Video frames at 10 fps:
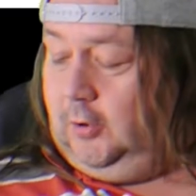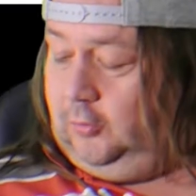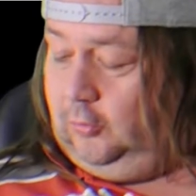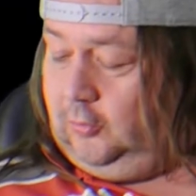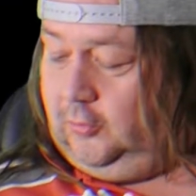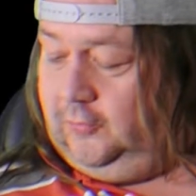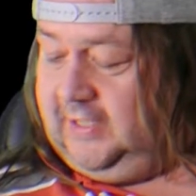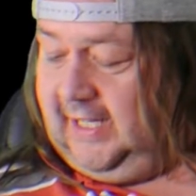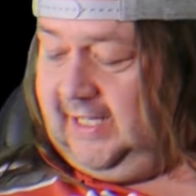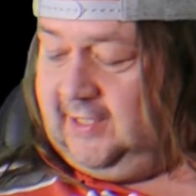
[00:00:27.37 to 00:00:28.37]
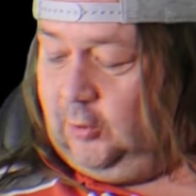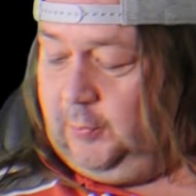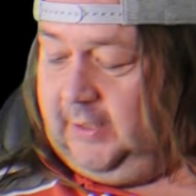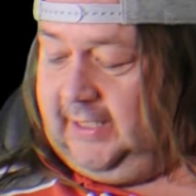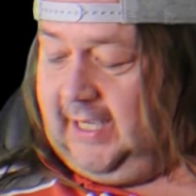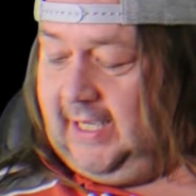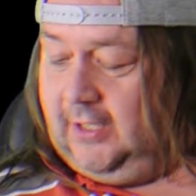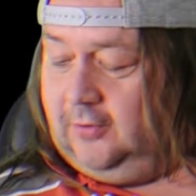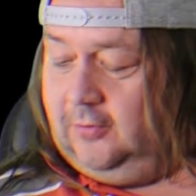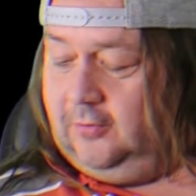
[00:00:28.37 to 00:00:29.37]
Donc, vous allez être surpris
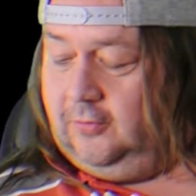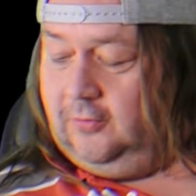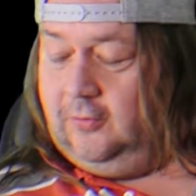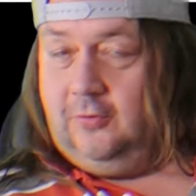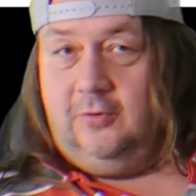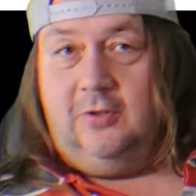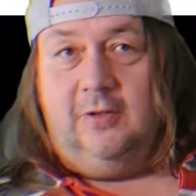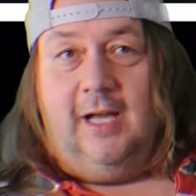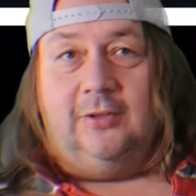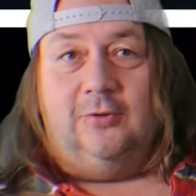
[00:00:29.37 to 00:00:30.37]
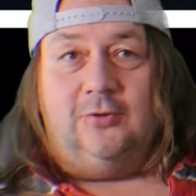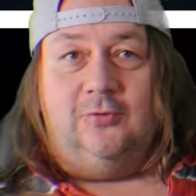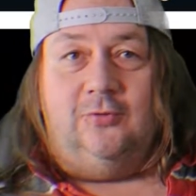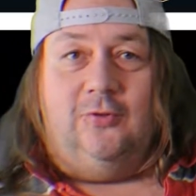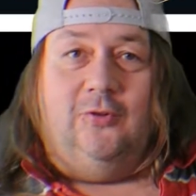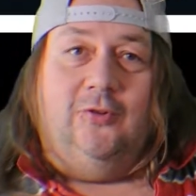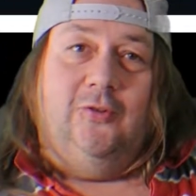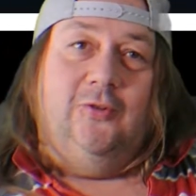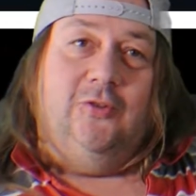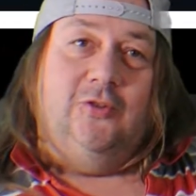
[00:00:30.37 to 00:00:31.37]
car. Euh, attention,
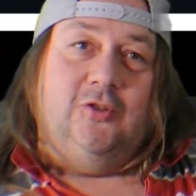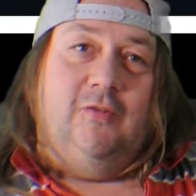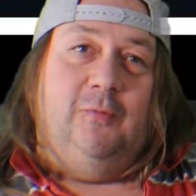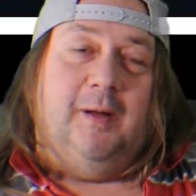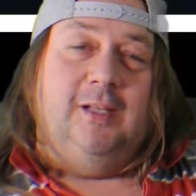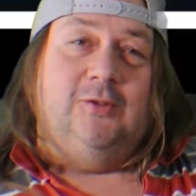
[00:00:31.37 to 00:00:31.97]
je vais vous parler